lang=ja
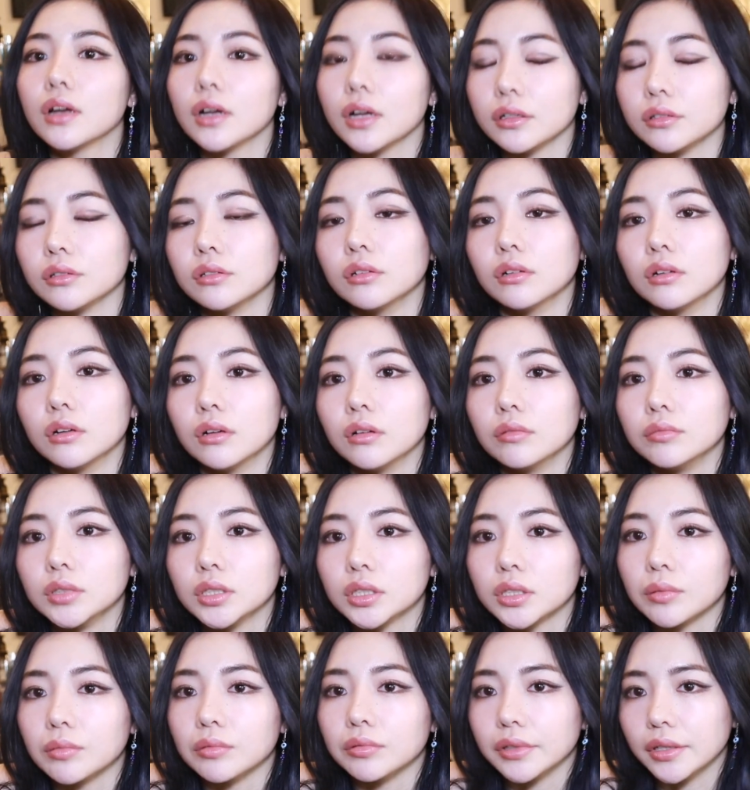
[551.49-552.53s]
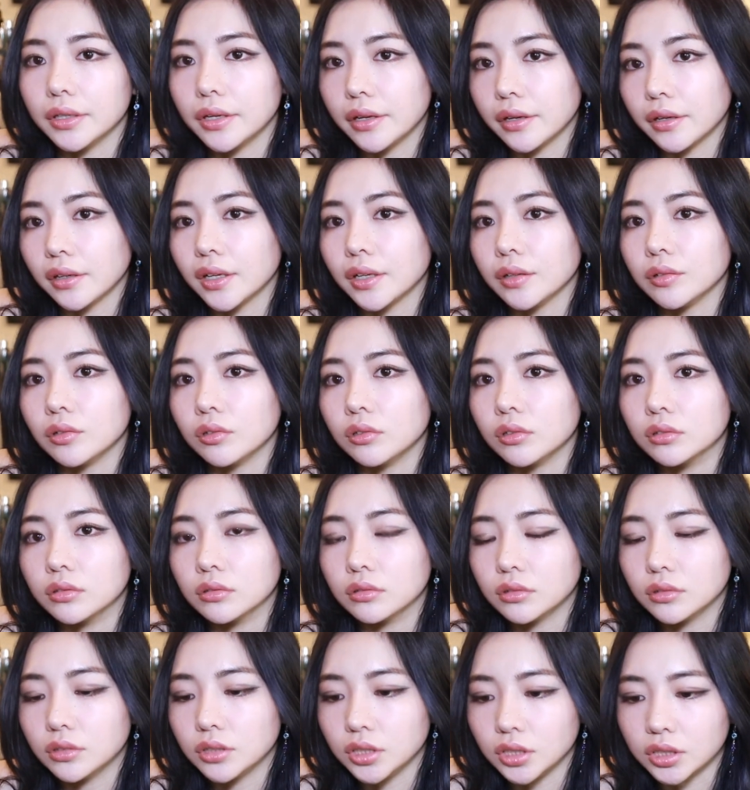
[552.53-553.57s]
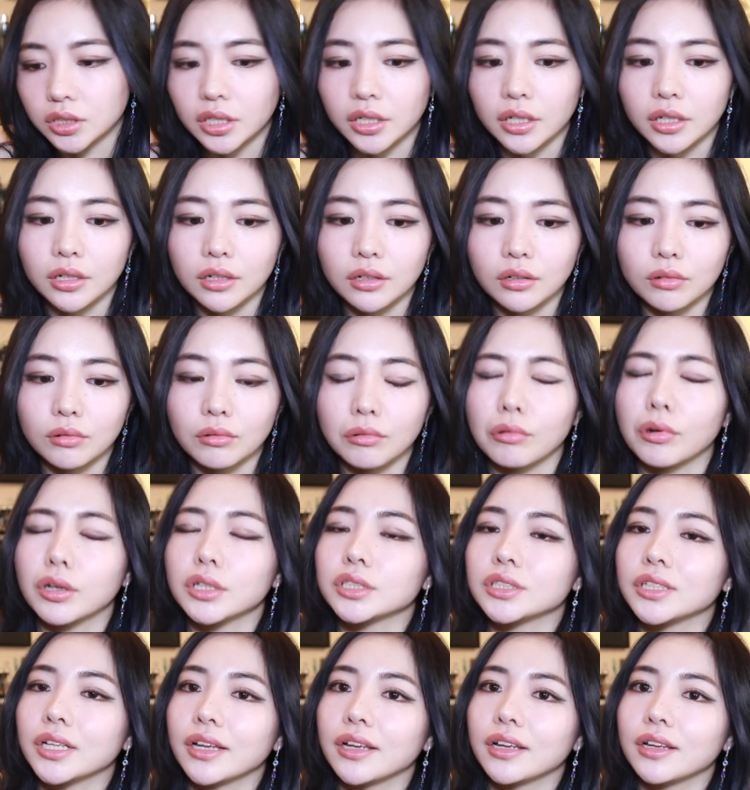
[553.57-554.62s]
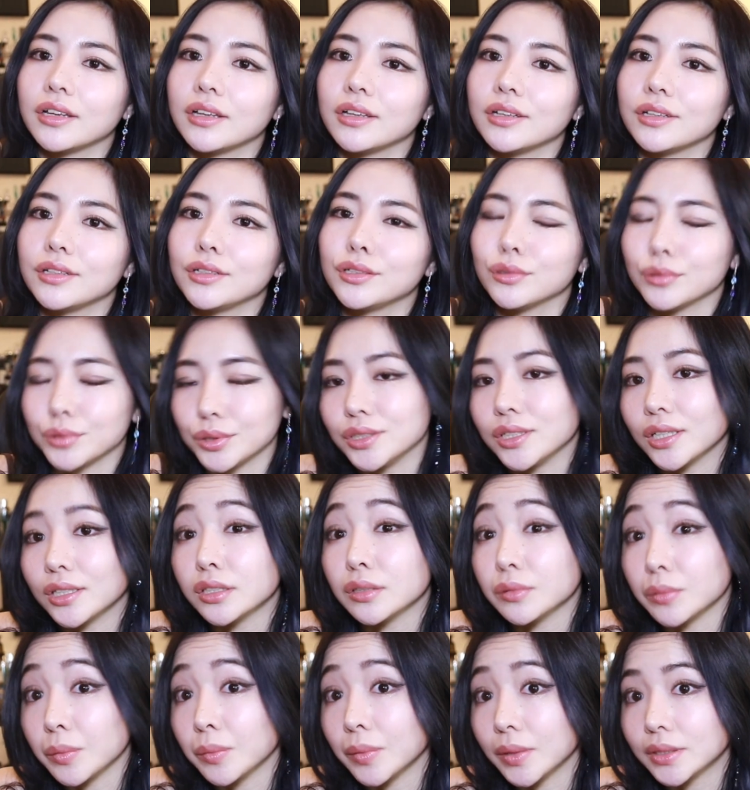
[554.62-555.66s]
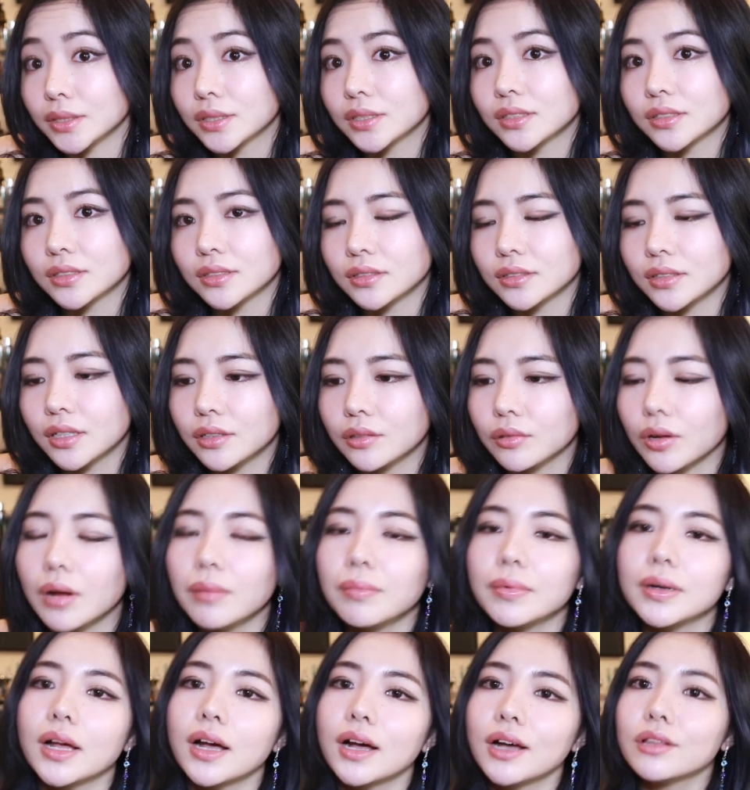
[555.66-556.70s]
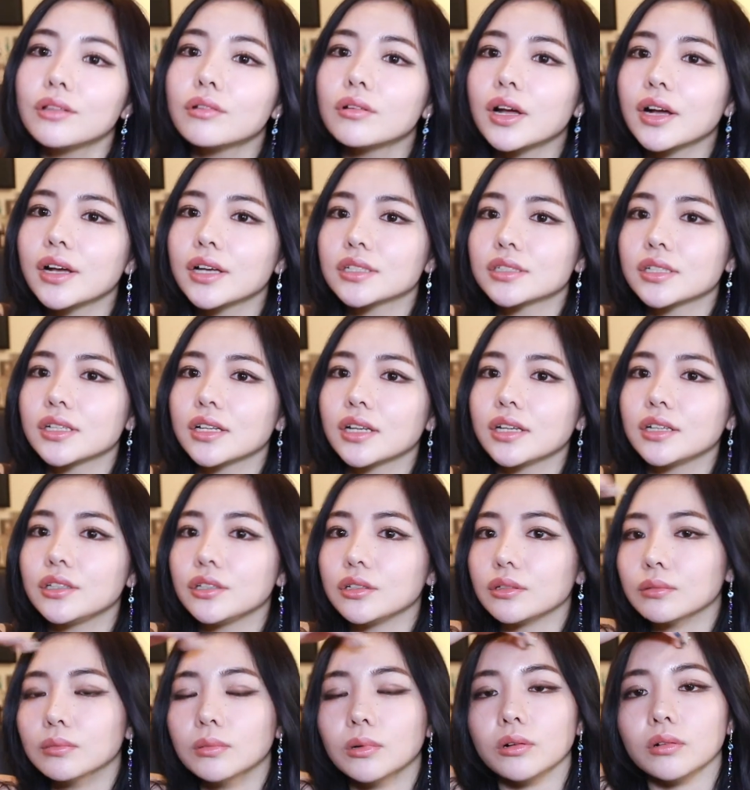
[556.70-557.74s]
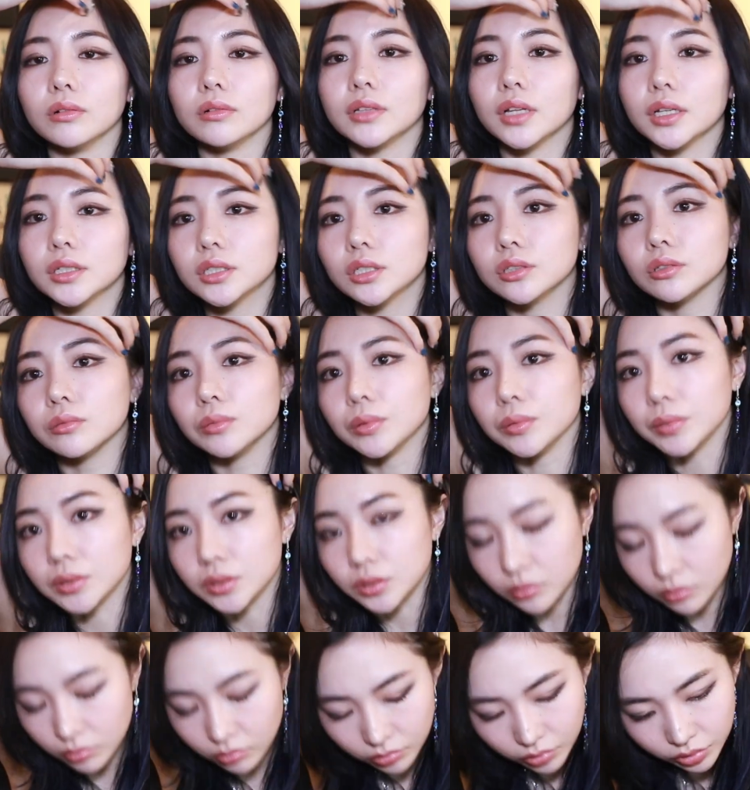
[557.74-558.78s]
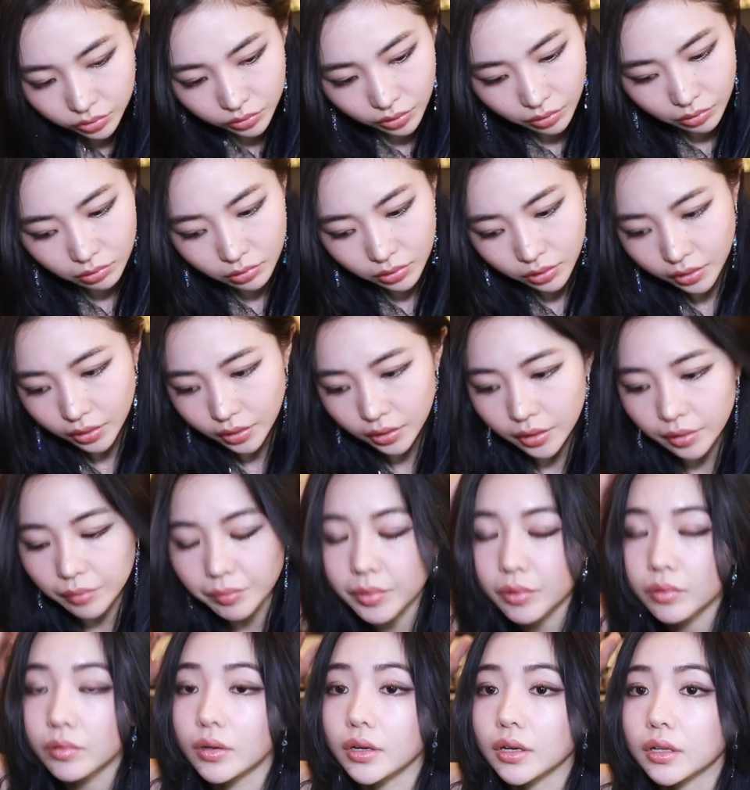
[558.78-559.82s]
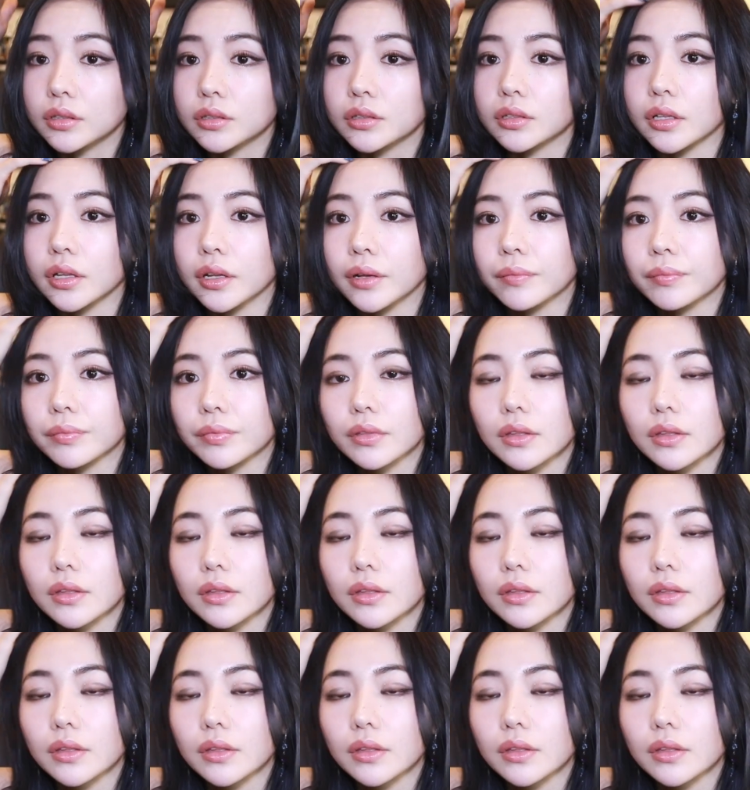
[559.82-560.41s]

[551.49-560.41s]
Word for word: あの皆さんもね恋愛の人生を謳歌していってほしいなって思いますなのであんまりハードル上げすぎないっていうのも大事だと思いますよこの人はこうだからやめようかなって